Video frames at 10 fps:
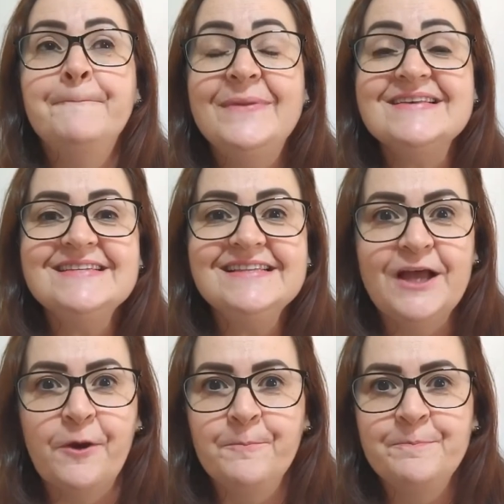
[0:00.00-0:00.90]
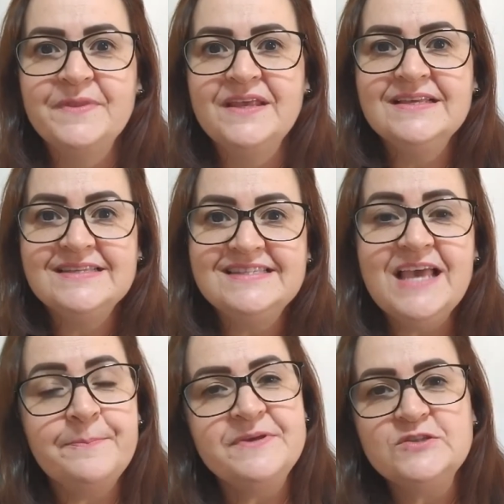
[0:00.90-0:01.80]
Mas então,
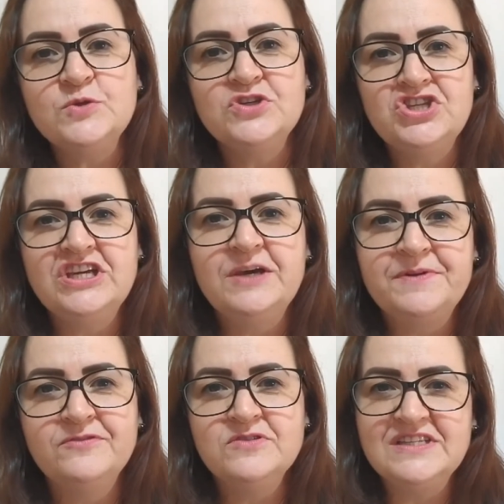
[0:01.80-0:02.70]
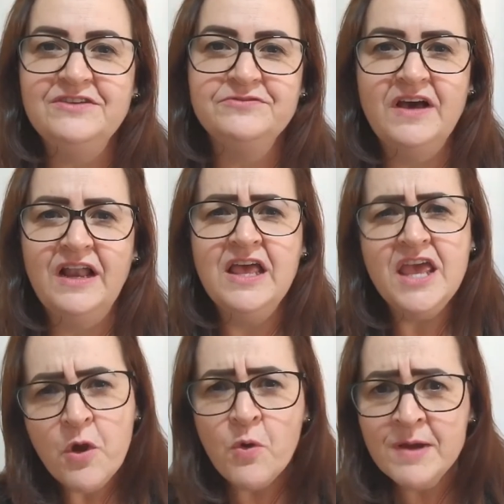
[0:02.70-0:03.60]
se a pessoa chega para você e fala,
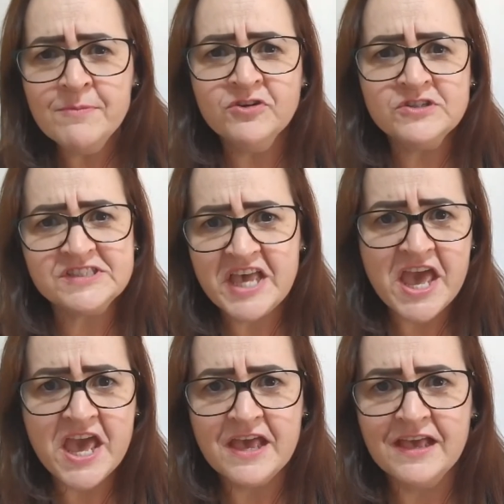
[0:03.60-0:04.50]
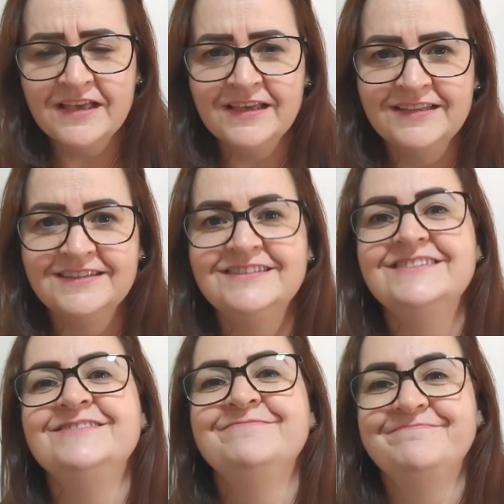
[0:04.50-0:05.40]
eu amo você,
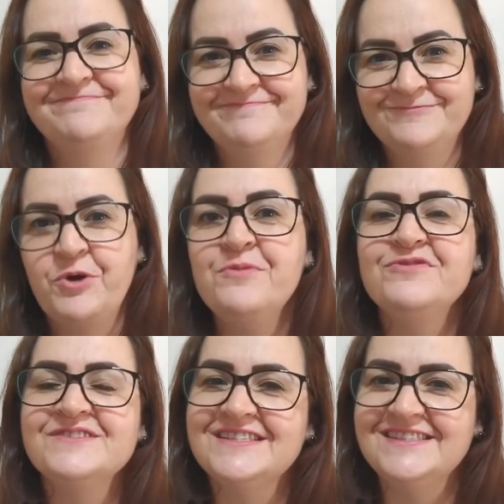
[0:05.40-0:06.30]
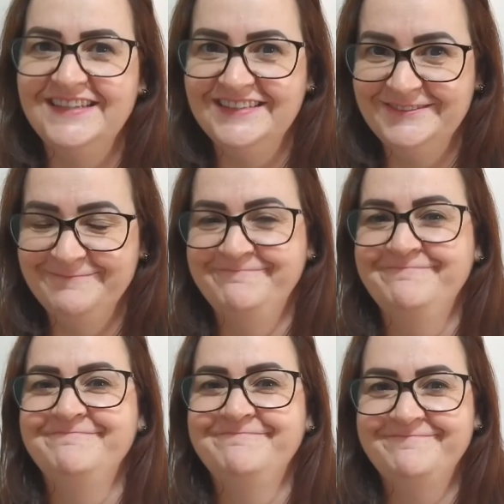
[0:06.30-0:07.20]
como você sente?
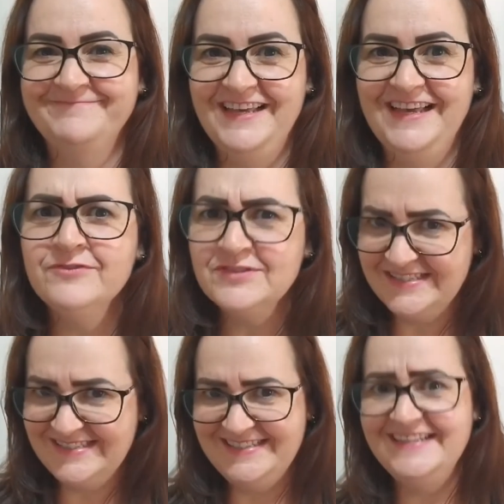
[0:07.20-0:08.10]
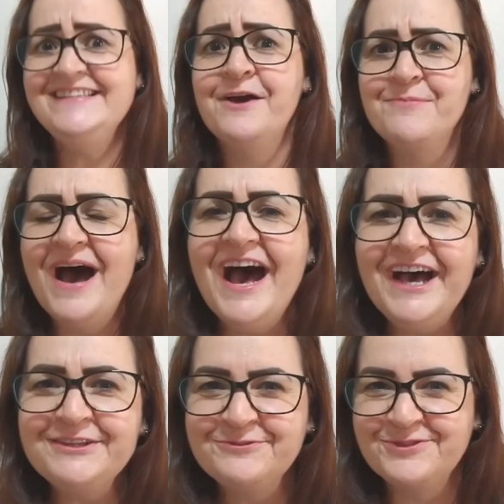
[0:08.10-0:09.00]
Ah, você se sente
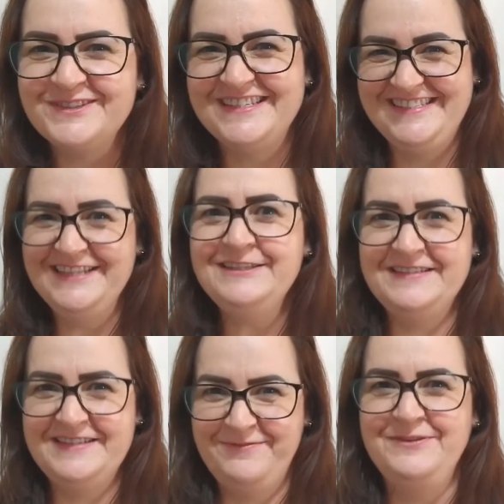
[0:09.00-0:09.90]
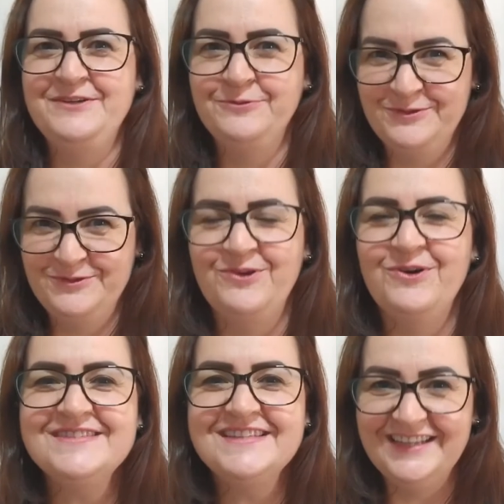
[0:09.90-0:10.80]
amado? Você sente essa coisa
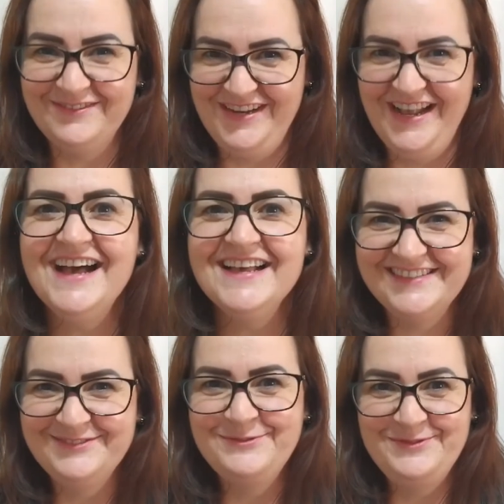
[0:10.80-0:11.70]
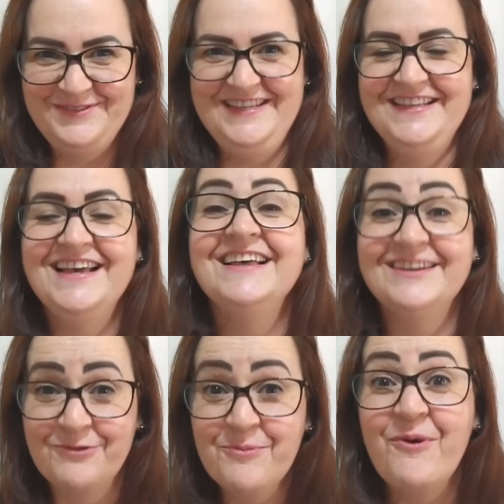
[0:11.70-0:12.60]
gostosa da frase? Do, do
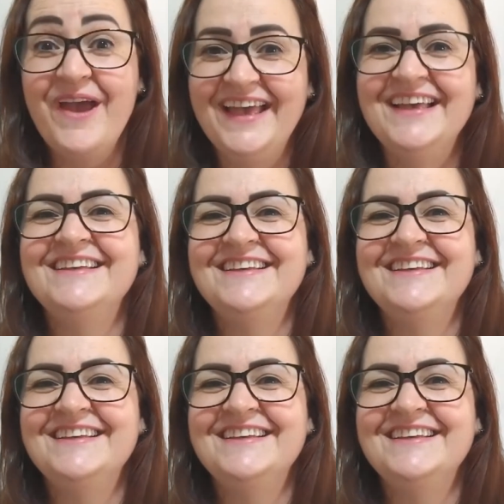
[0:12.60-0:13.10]
Como é?